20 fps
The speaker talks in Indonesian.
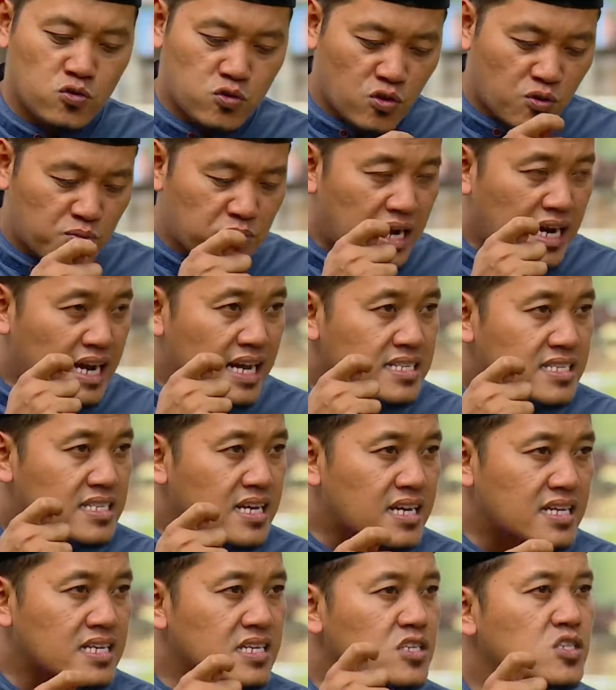untuk
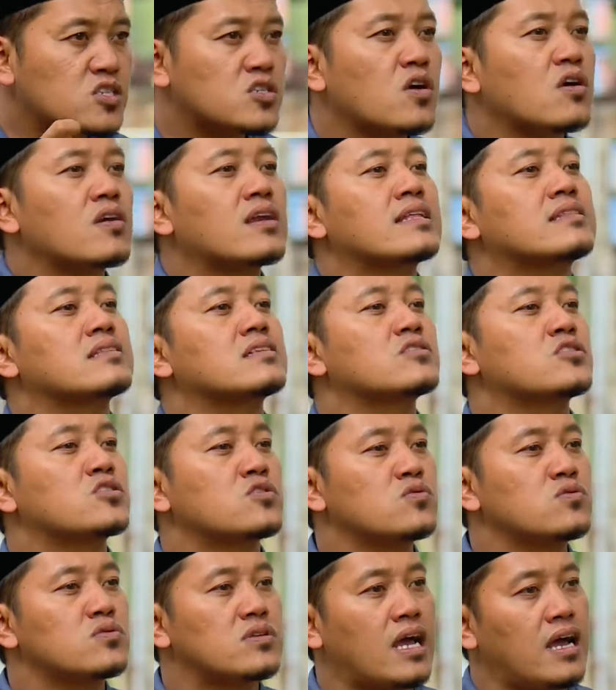mengajari sholat
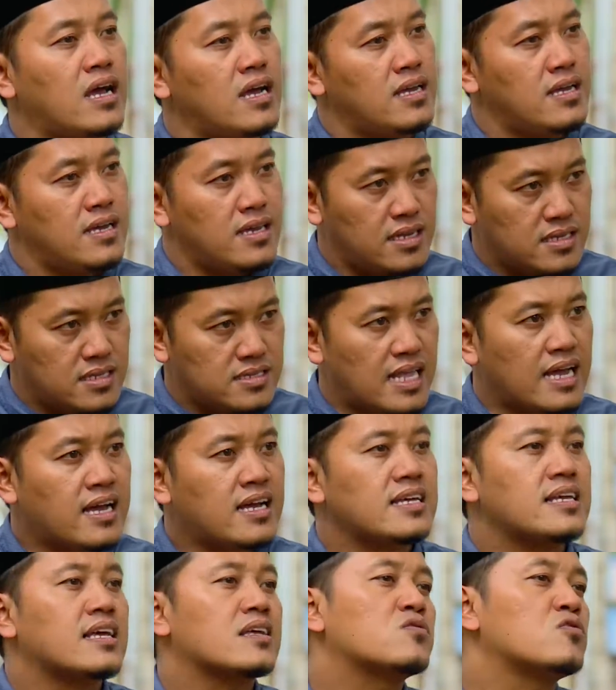sunnah,
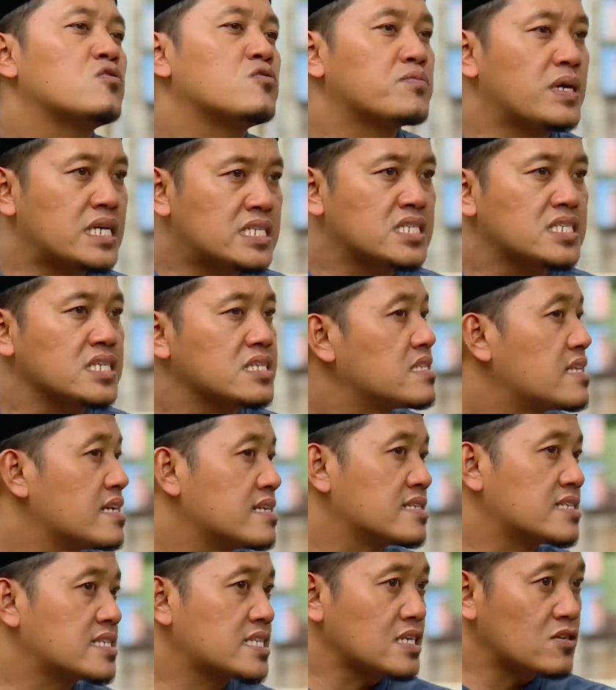tahiyatul masjid,
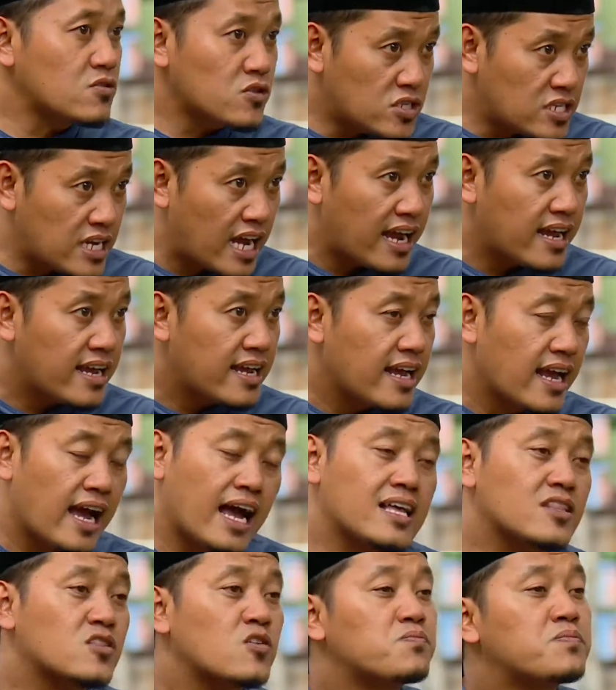dan seterusnya,
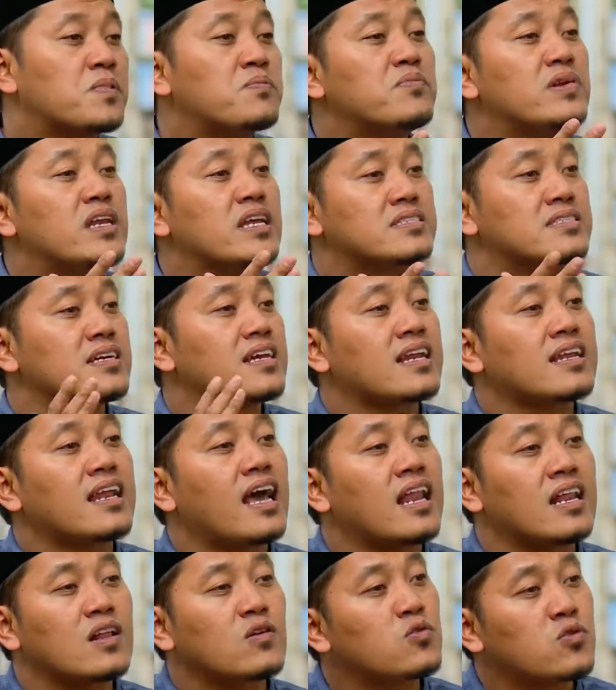atau
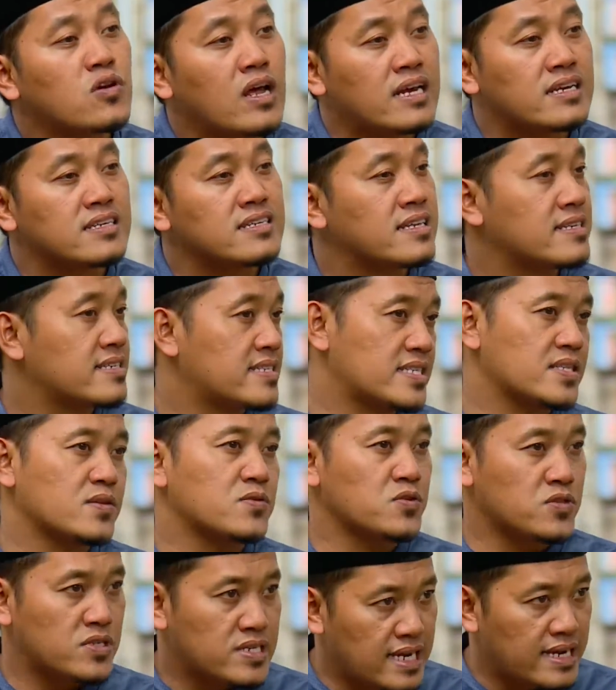pembelajaran Al-Quran, dan
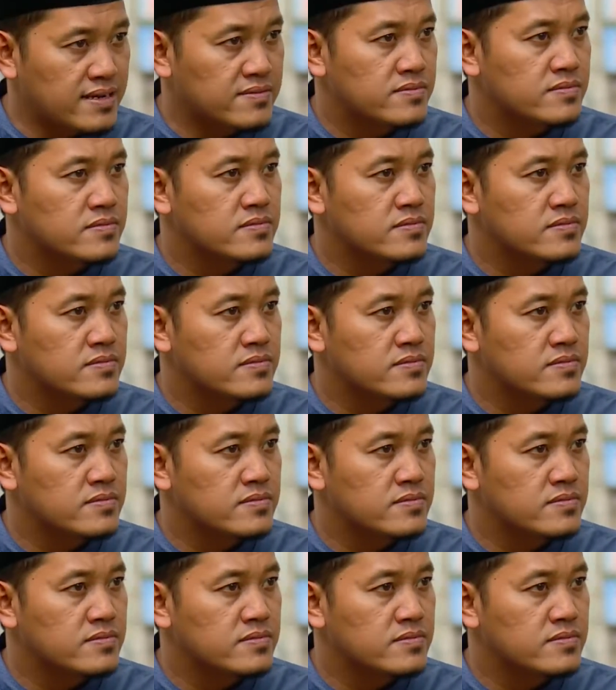seterusnya.